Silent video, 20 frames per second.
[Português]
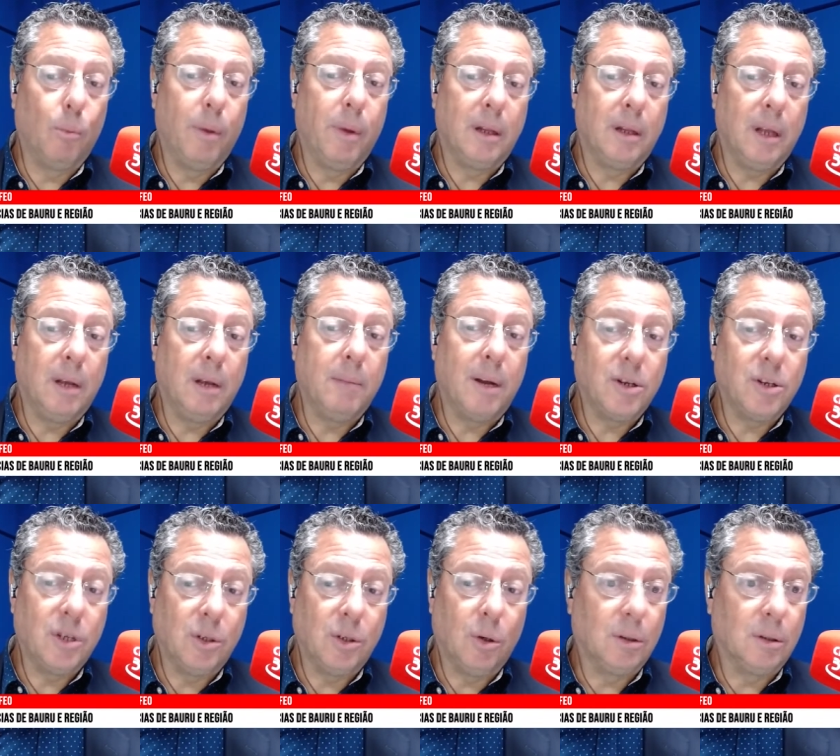PT
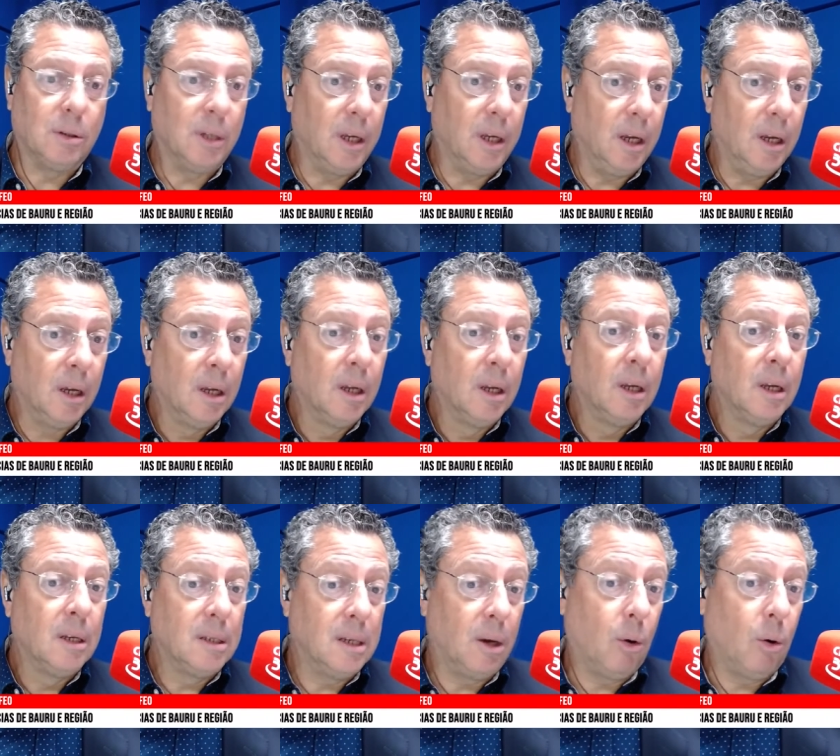imaginou ter,
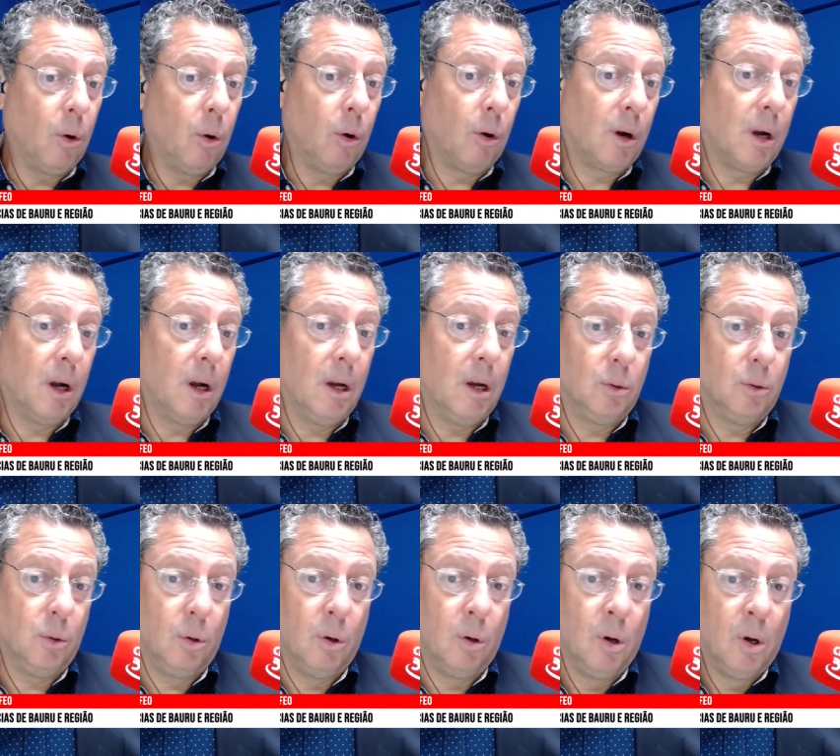se
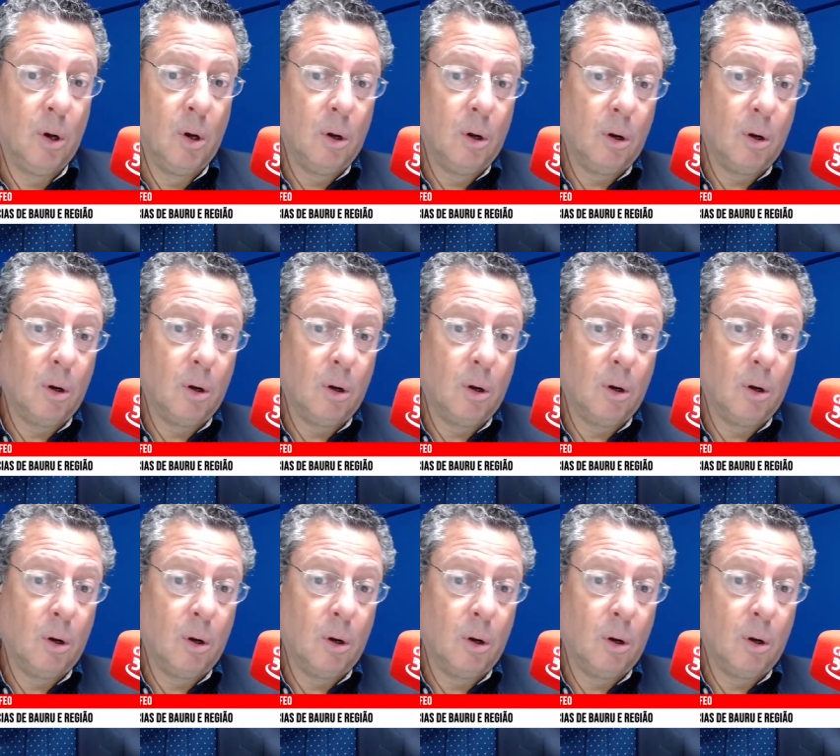colocando